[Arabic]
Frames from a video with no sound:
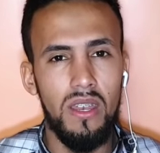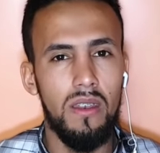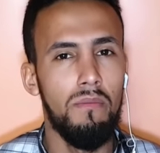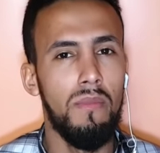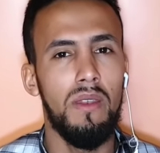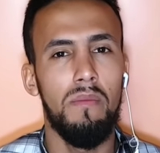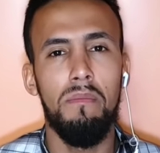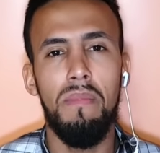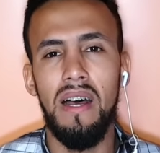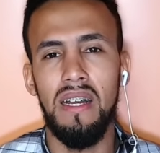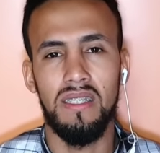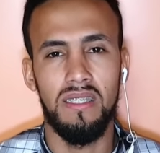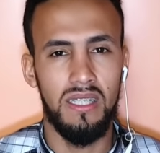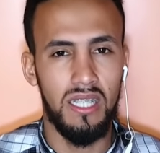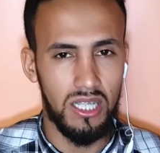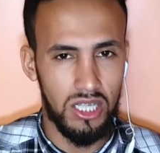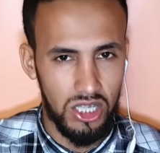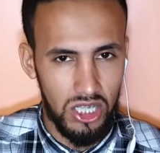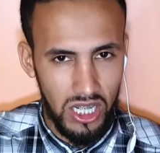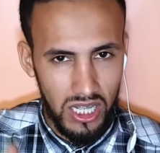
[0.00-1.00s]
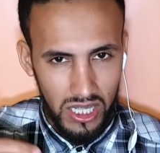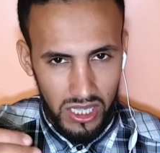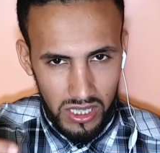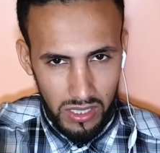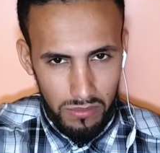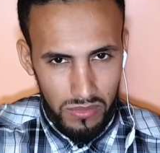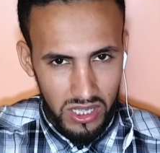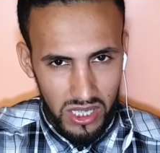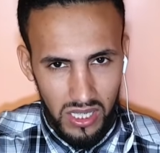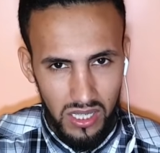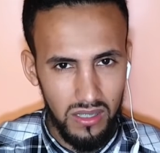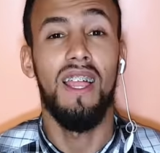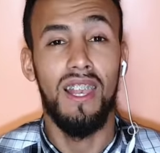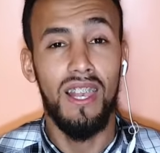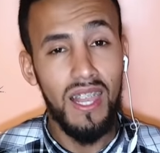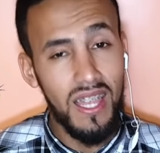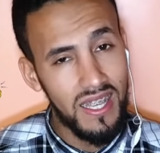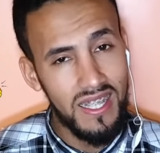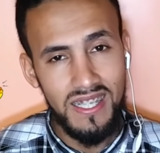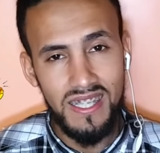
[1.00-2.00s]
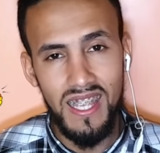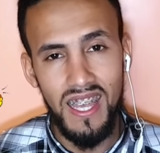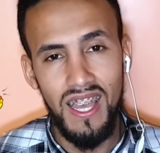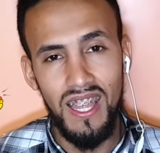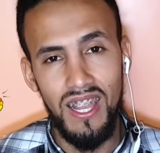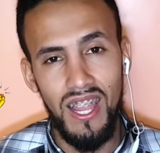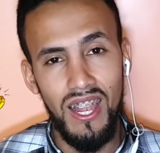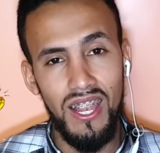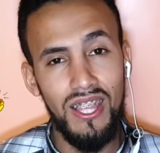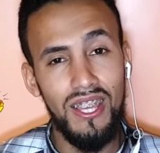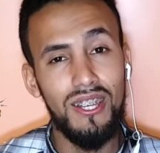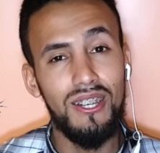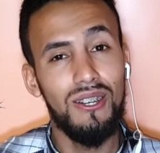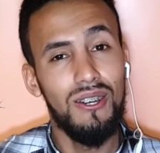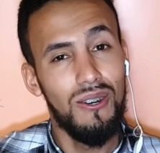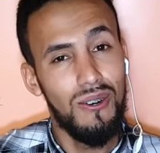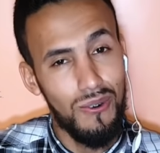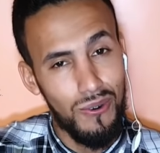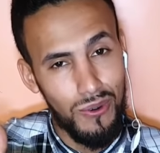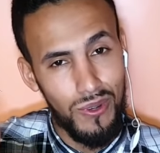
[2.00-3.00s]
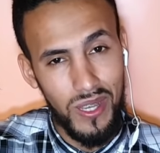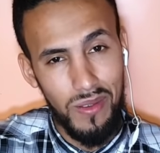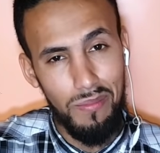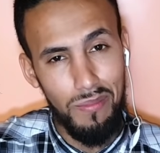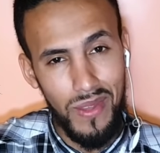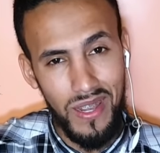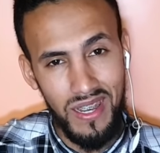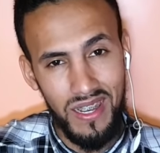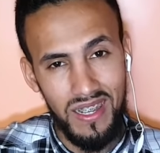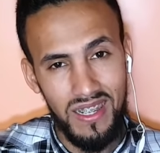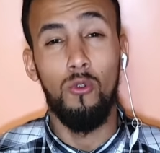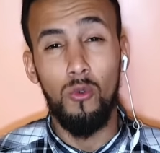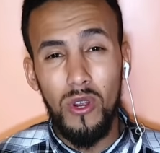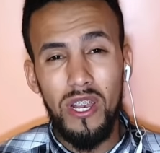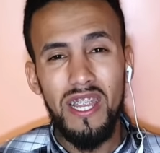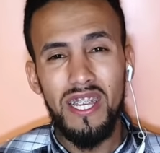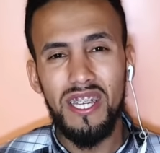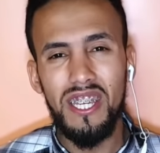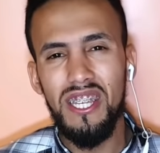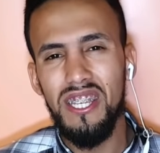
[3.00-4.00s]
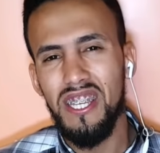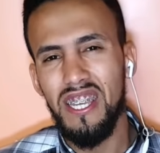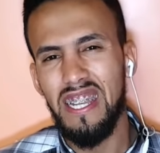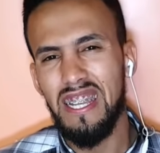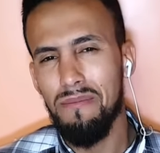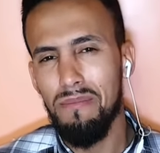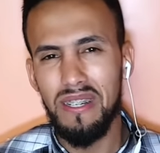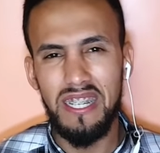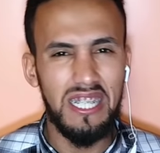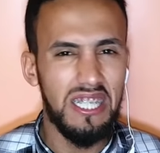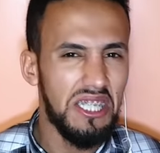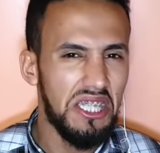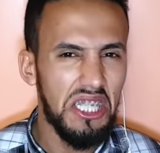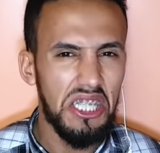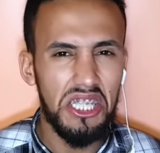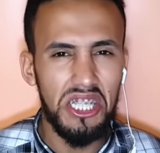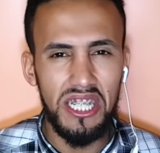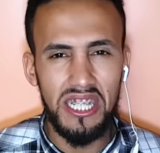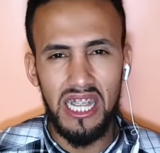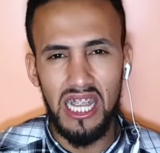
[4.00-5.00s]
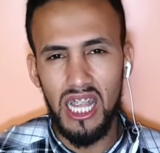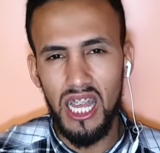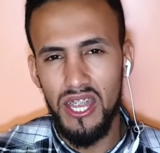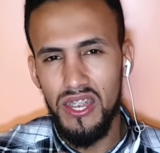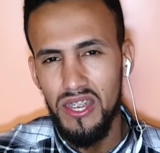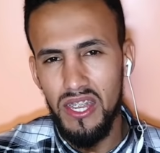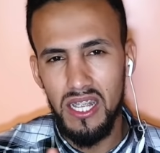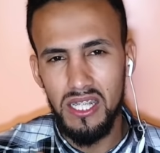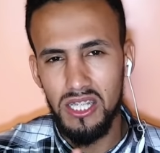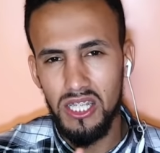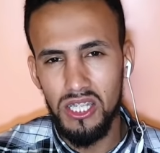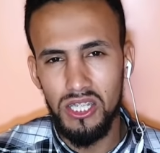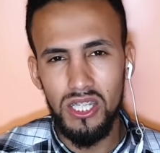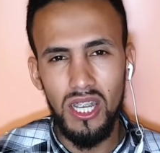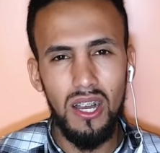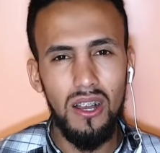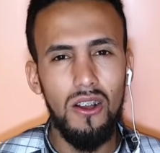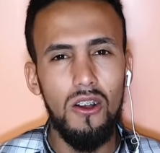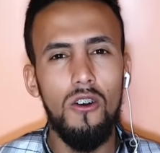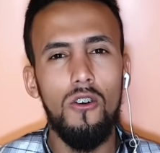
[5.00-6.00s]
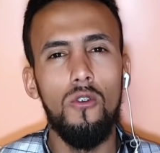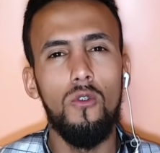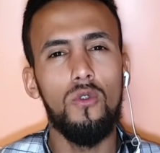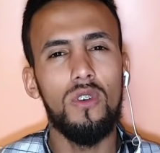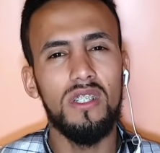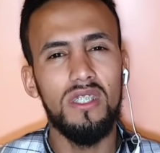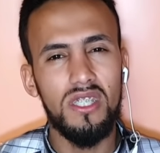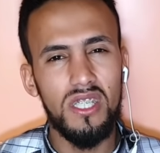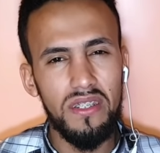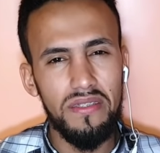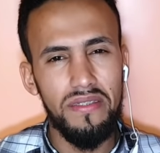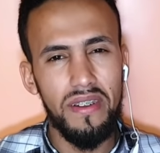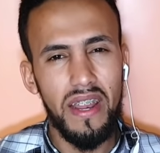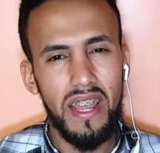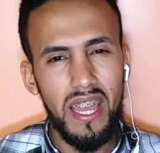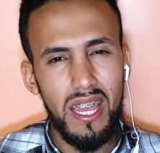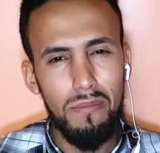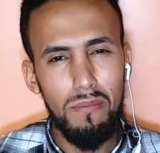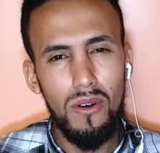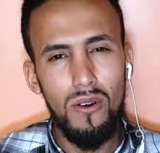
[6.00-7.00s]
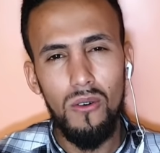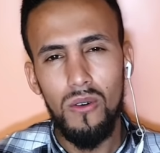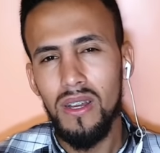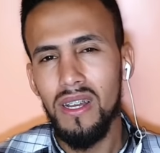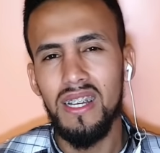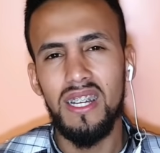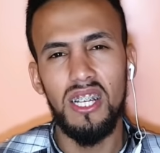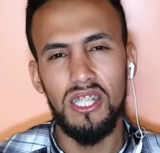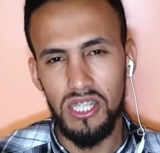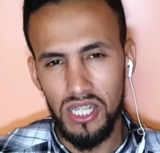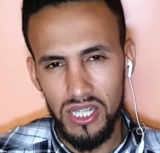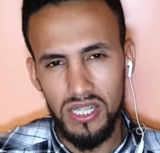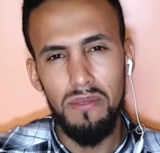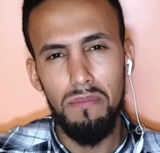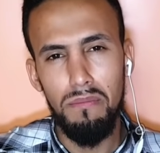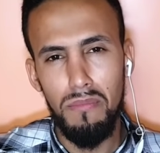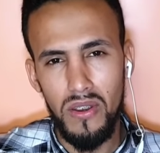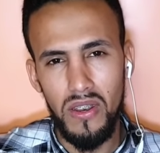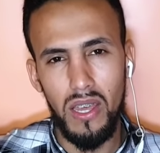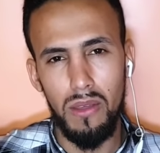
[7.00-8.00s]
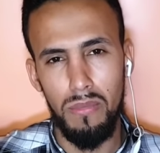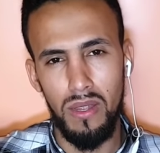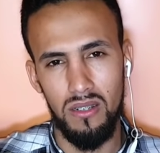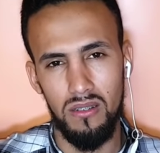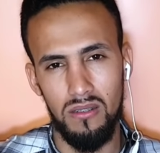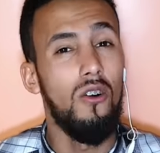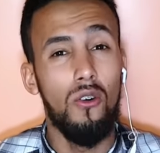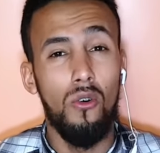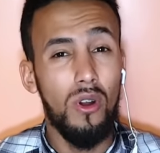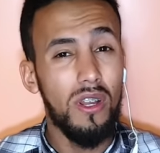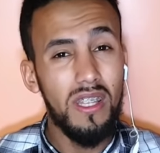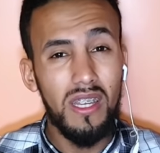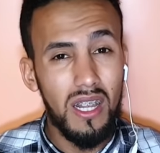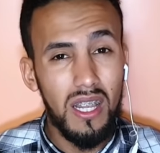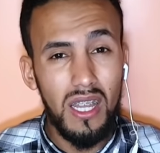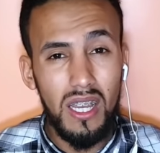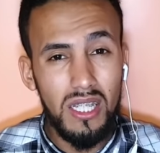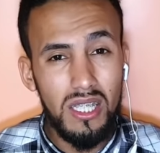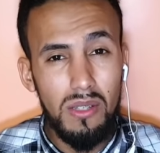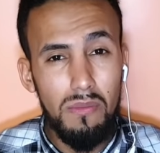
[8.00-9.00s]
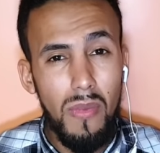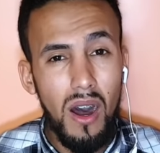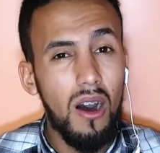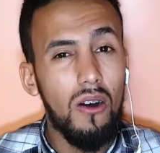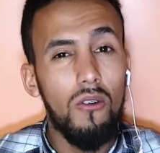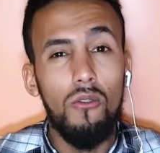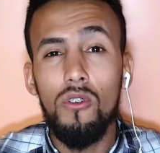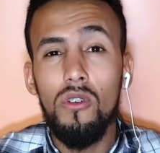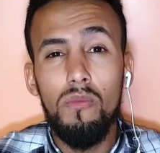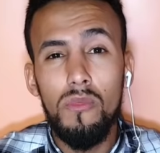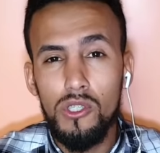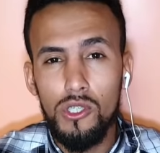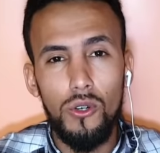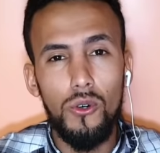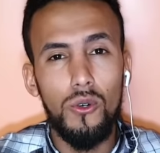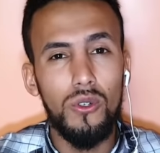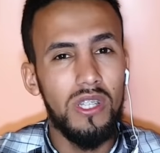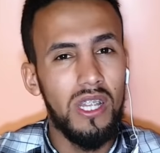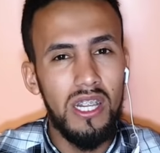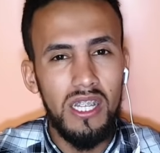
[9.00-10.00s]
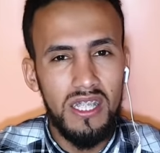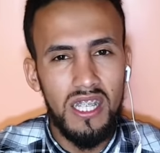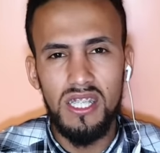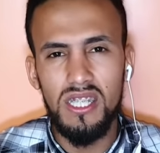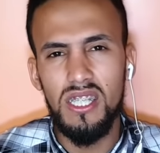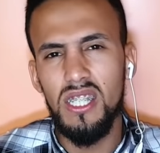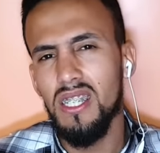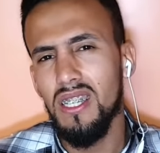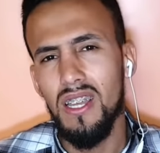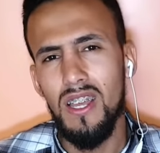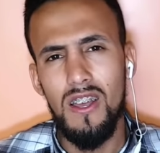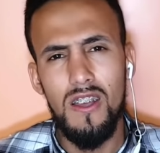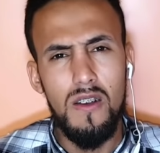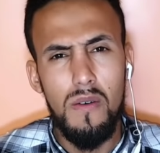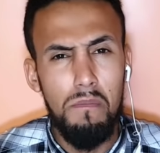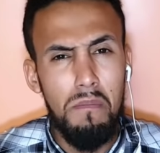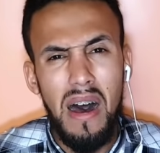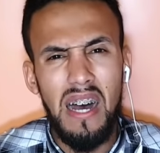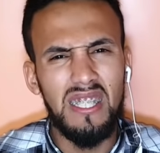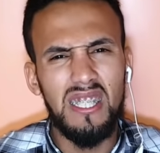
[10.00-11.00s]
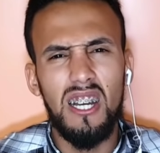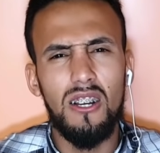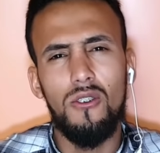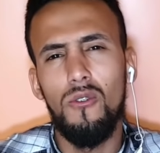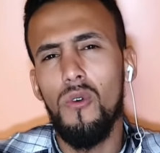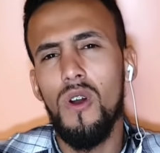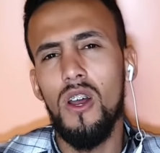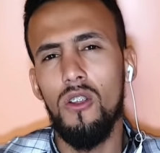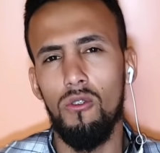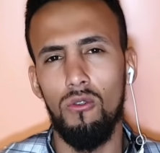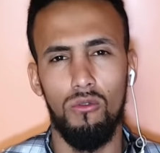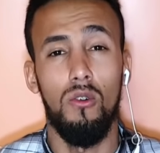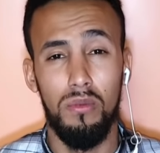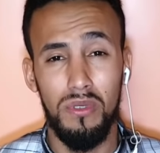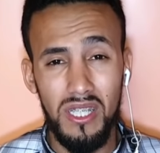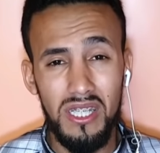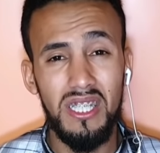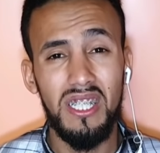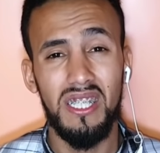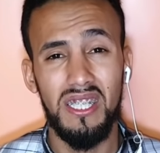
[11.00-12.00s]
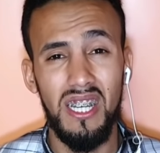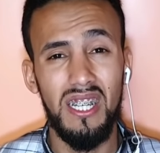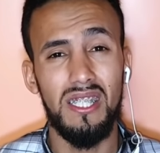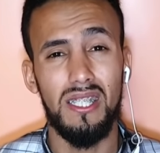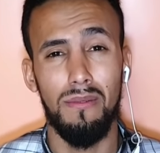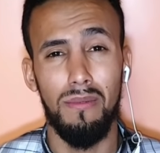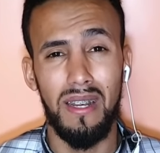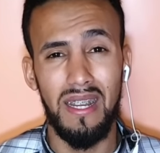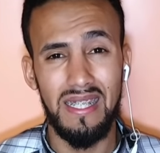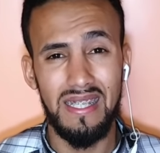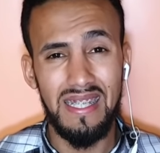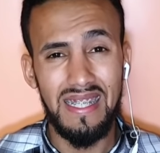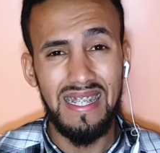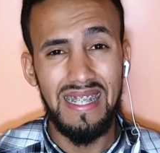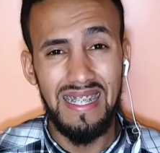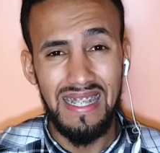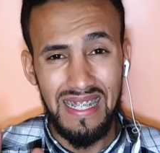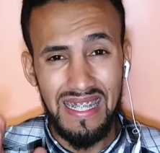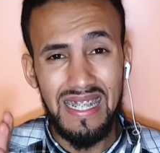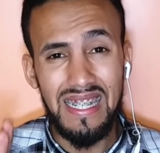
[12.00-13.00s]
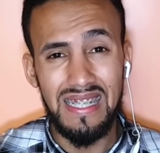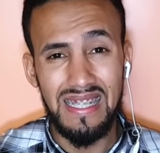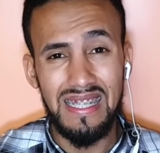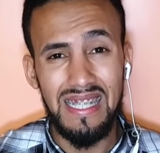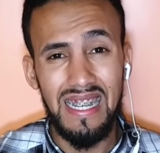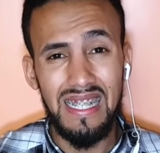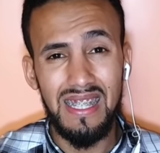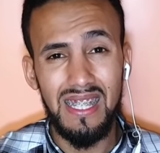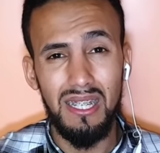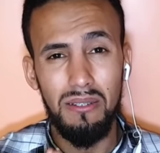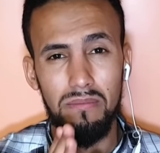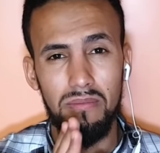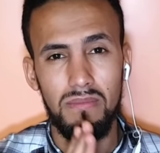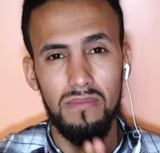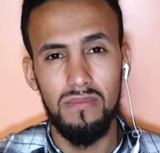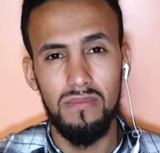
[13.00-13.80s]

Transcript: من بعد داكشي اللي خدمتي الله يسهل عليك وكمل ولكن الا ما كنتيش كتلقى النتيجه وكنتي فريمون كتخدم من قبل وهذيك الخدمه والمجهود اللي درتي ما عطاك والو وبديتي كتحس براسك كتحطم